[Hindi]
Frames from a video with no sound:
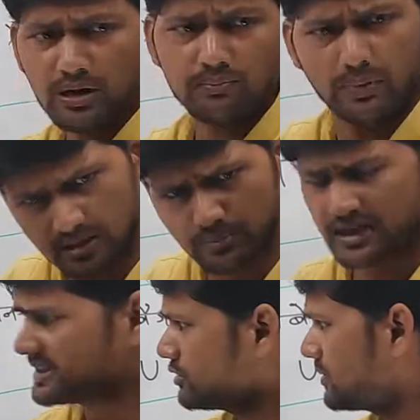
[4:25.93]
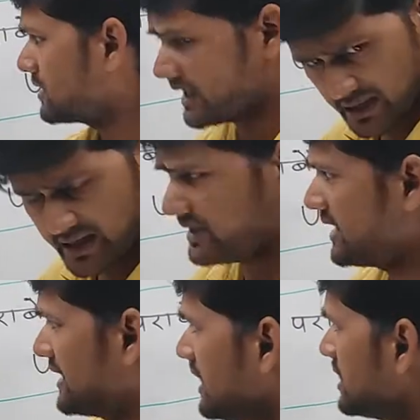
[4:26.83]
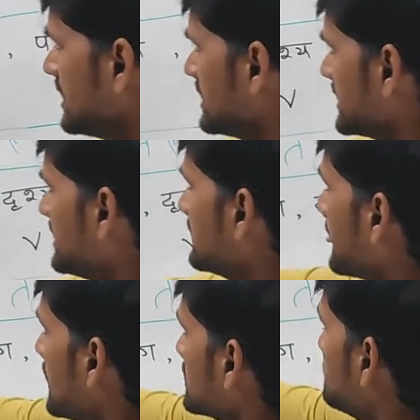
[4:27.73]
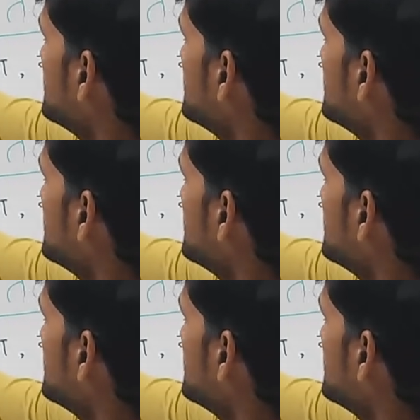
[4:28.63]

ना पान पान लीजिएगा यहाँ रहेगा देखिए तो